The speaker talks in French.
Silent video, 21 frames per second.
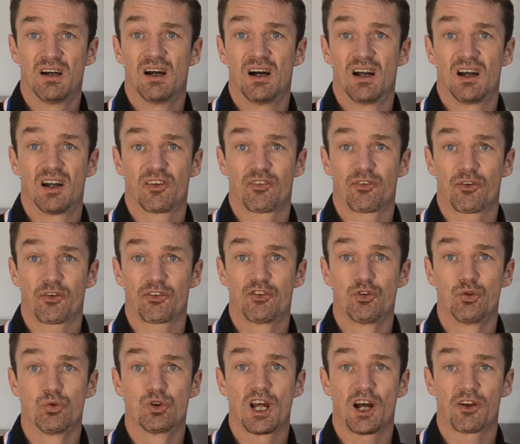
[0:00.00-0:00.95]
À la sortie
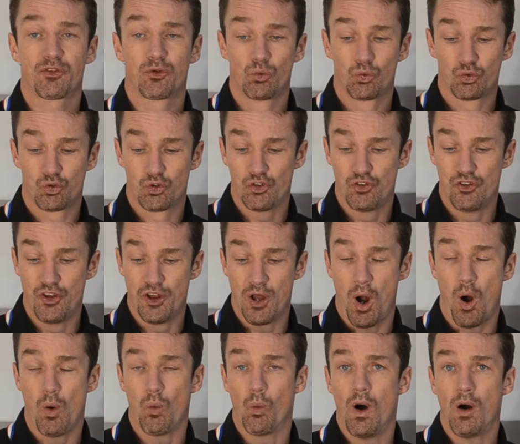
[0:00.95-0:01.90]
du carton, tu te dis
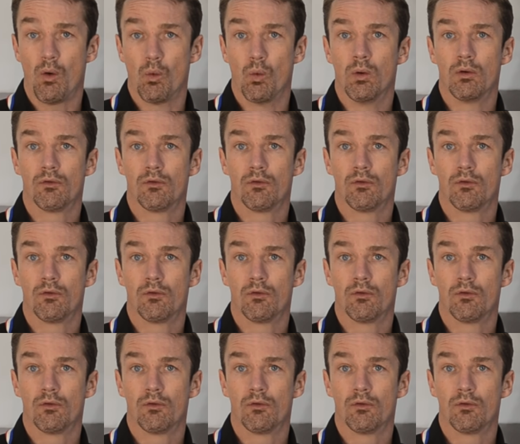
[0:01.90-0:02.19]
waouh,